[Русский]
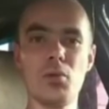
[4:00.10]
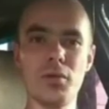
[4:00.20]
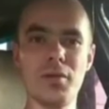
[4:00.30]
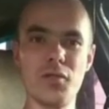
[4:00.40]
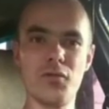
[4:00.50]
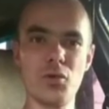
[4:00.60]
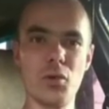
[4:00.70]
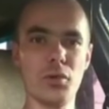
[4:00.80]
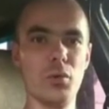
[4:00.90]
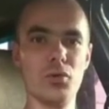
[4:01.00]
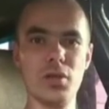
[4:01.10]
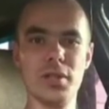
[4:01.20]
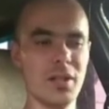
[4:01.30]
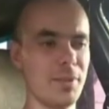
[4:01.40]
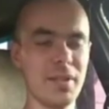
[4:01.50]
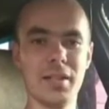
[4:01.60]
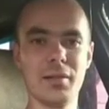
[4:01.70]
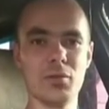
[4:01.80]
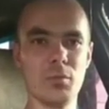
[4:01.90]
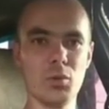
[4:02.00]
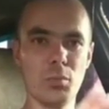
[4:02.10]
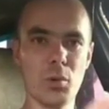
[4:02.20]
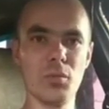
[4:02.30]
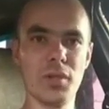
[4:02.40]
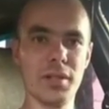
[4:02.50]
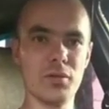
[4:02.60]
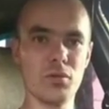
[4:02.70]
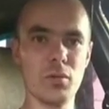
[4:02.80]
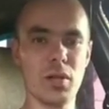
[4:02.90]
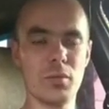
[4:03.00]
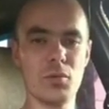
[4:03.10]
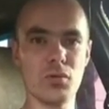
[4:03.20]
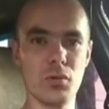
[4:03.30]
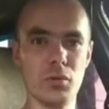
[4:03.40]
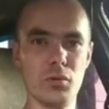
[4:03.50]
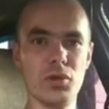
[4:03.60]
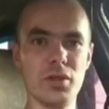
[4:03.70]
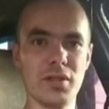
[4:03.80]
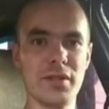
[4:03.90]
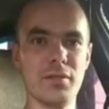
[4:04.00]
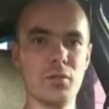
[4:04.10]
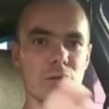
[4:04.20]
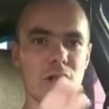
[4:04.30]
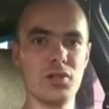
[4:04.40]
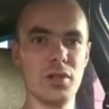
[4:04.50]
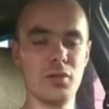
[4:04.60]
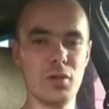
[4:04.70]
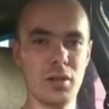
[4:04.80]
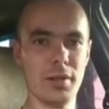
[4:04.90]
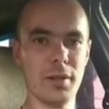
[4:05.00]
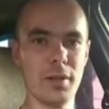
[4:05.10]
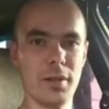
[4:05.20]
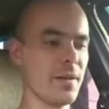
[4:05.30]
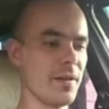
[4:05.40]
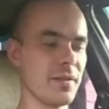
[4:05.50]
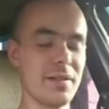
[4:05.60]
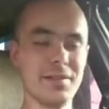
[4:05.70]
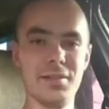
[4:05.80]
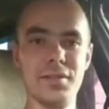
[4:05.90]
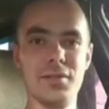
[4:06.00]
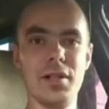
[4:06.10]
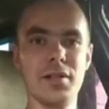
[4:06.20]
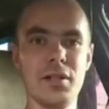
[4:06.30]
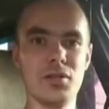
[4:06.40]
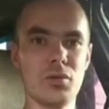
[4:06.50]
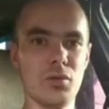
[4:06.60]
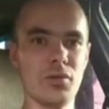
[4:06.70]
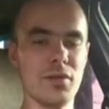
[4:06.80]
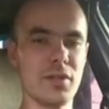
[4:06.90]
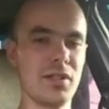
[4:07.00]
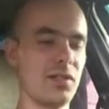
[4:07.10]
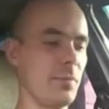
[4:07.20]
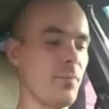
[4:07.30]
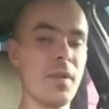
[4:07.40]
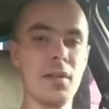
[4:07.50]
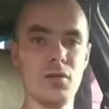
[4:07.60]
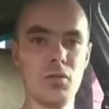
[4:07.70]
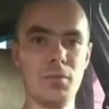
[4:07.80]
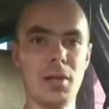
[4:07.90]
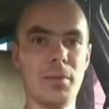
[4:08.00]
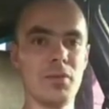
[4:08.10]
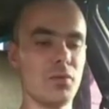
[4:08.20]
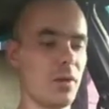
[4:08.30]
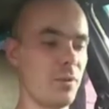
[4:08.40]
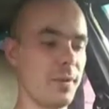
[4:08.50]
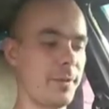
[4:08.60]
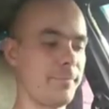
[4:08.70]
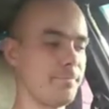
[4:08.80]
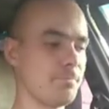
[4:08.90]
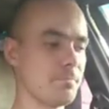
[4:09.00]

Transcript: можно вообще все отключить, да, подряд, потому что буду пробовать на этих «Жигулях», можно все отключить, оставить а только датчик линвала, да, согласитесь, да, и датчик тросель с хвосты, чтобы нормально все работало.